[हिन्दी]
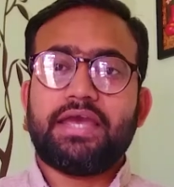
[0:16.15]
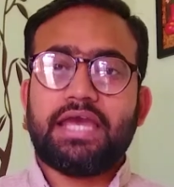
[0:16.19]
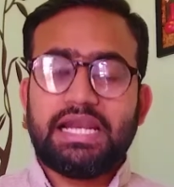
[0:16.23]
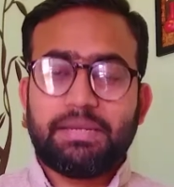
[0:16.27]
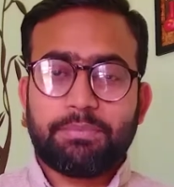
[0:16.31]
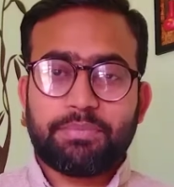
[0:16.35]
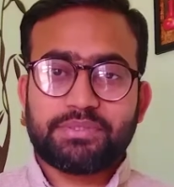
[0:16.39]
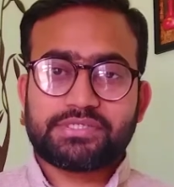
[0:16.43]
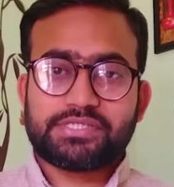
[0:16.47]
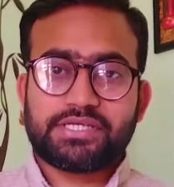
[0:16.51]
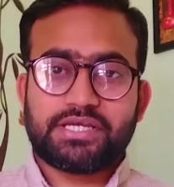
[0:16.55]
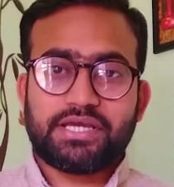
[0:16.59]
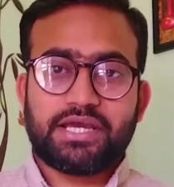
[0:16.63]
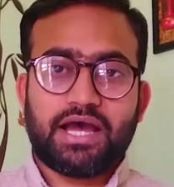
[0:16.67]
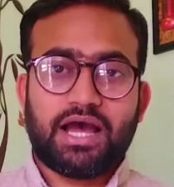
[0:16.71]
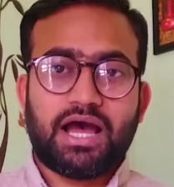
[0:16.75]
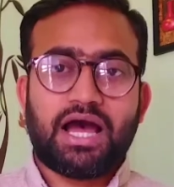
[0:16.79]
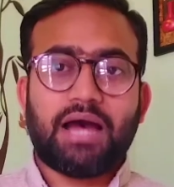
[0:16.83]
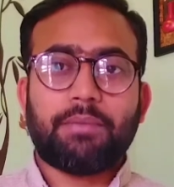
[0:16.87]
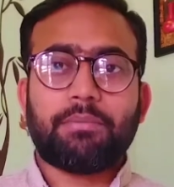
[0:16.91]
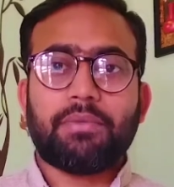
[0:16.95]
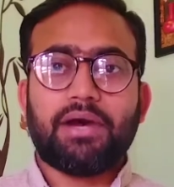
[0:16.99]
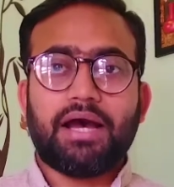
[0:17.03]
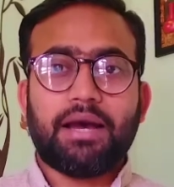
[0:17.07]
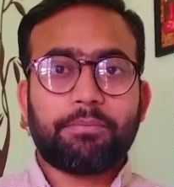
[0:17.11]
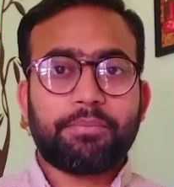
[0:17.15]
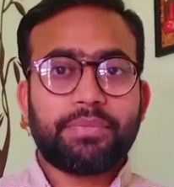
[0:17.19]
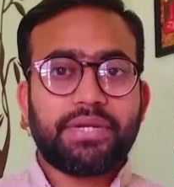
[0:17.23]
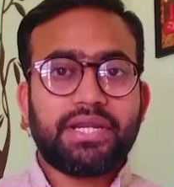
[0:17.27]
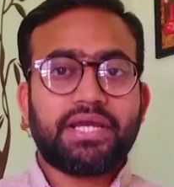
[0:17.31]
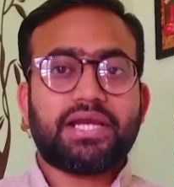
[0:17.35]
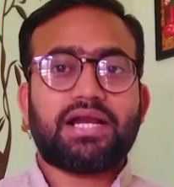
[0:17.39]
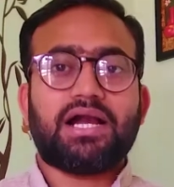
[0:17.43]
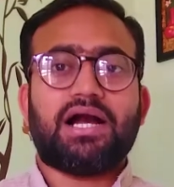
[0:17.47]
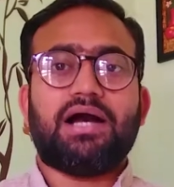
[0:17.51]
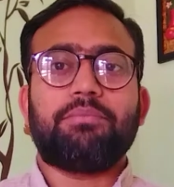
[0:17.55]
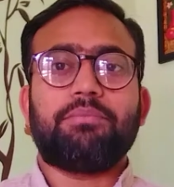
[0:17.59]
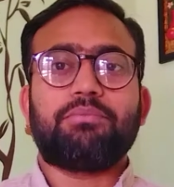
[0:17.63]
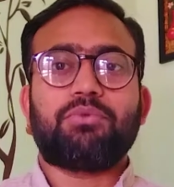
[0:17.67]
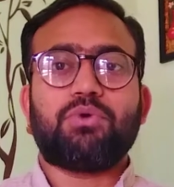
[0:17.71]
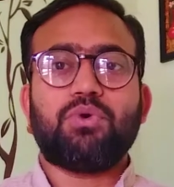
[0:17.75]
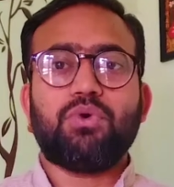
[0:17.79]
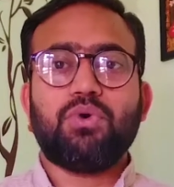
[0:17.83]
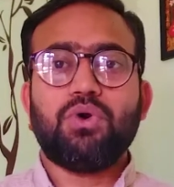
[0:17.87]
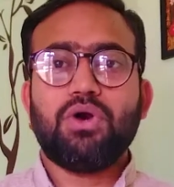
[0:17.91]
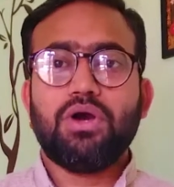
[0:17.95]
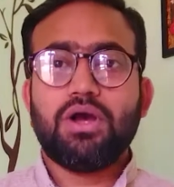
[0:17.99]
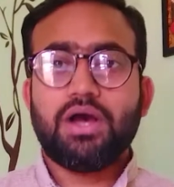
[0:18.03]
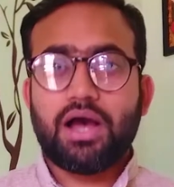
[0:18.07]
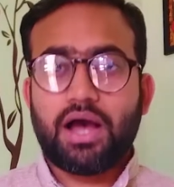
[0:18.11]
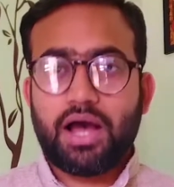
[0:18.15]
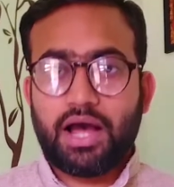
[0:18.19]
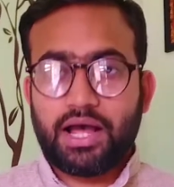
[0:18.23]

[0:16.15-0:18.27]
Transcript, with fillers: हेल्प से आप अपने काम को